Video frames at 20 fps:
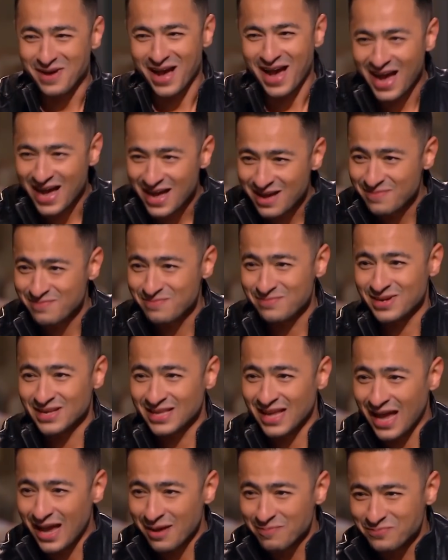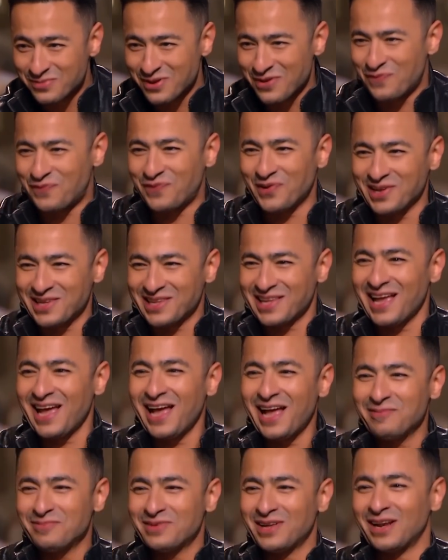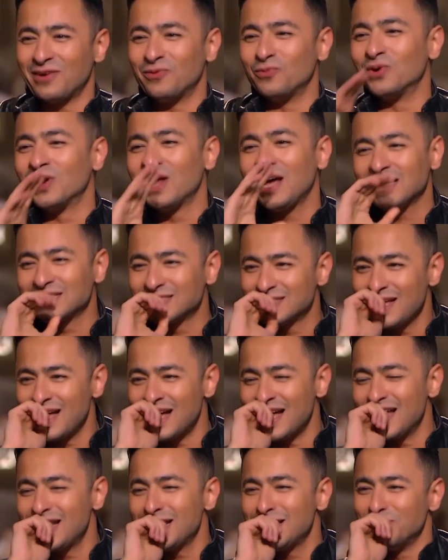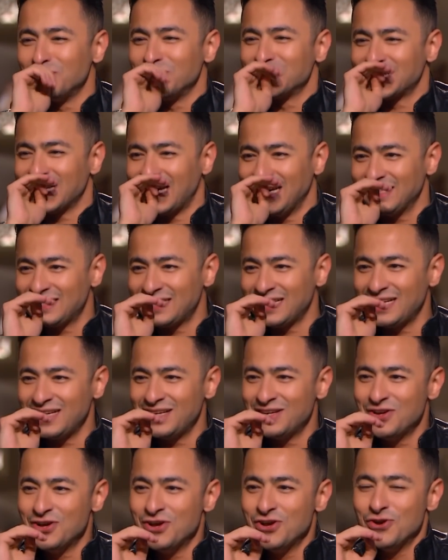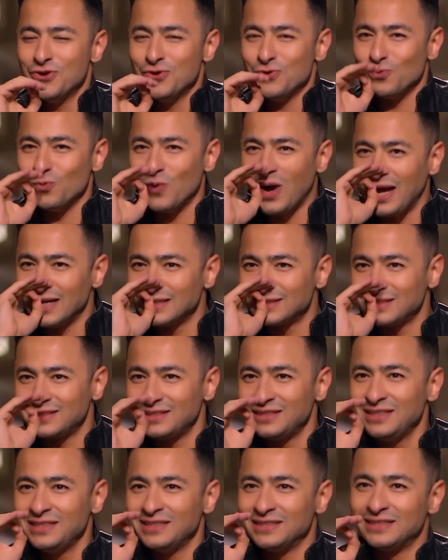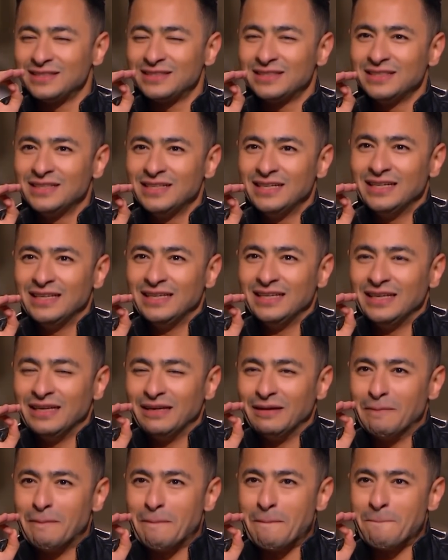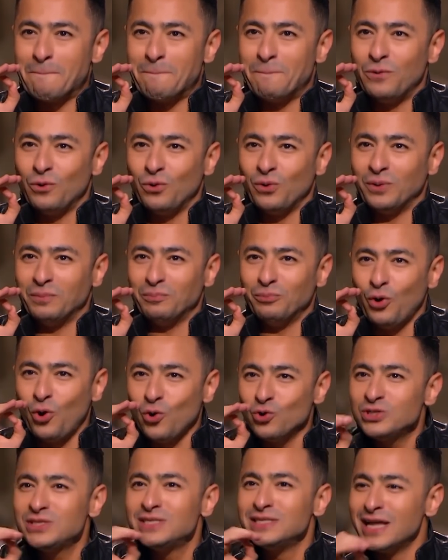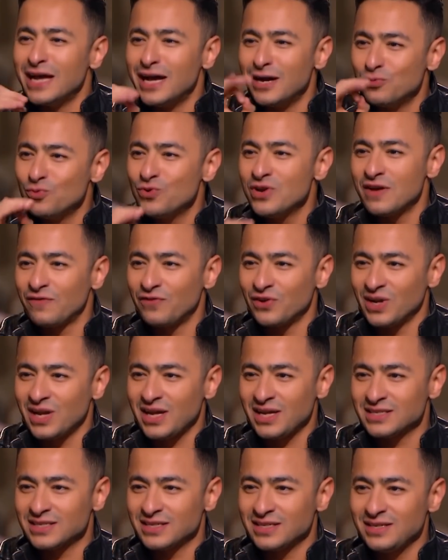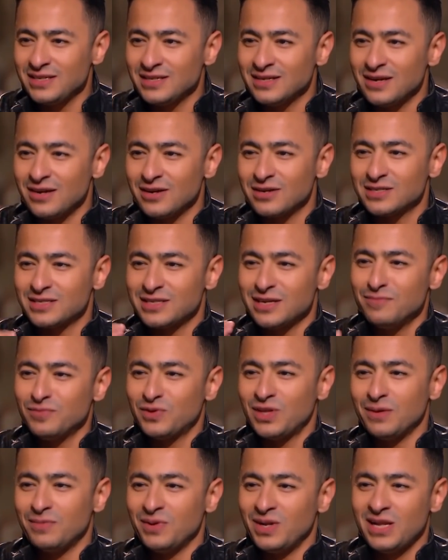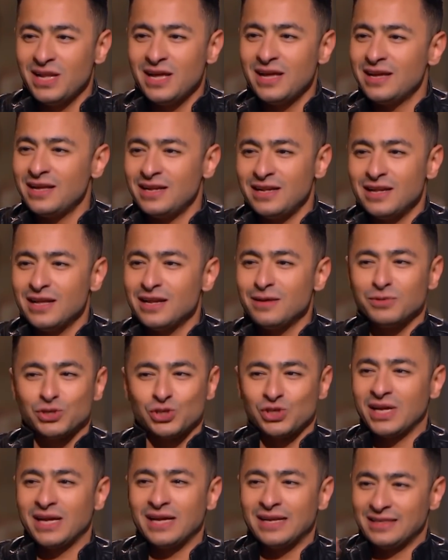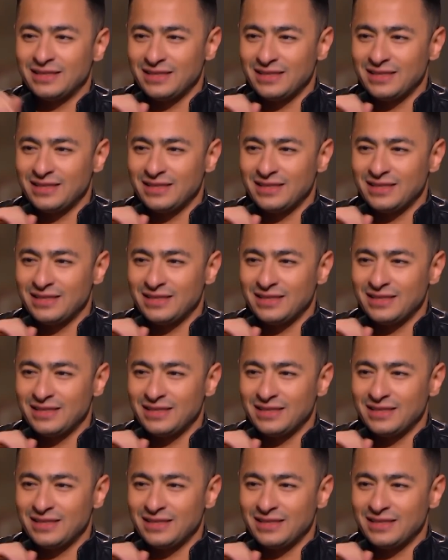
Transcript: محمد عبد الفتاح عبد ولحظه انا من ساعتها إيه. وحسيت بحزن ابويا في اللحظه دي اقسمت بالله ان انا ما اشتغل